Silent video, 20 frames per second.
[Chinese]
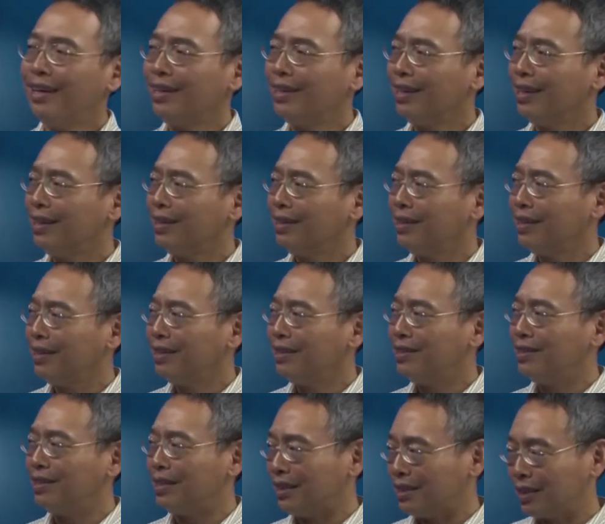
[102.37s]
那
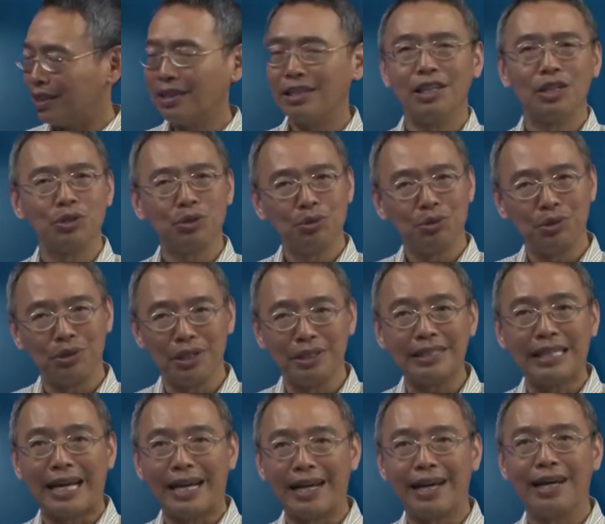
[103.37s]
写成一个数学
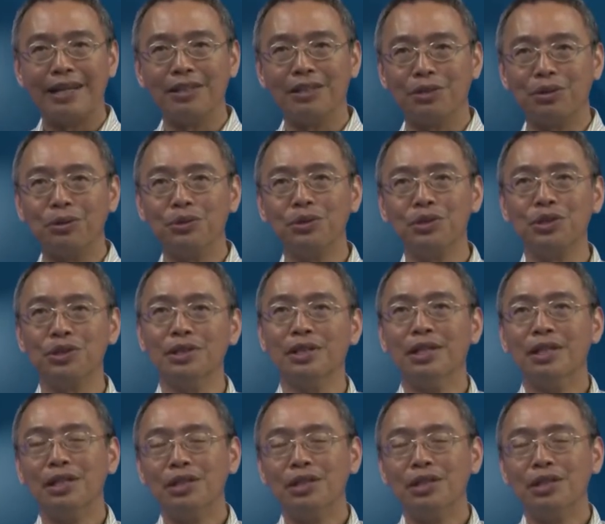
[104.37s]
展开的公式，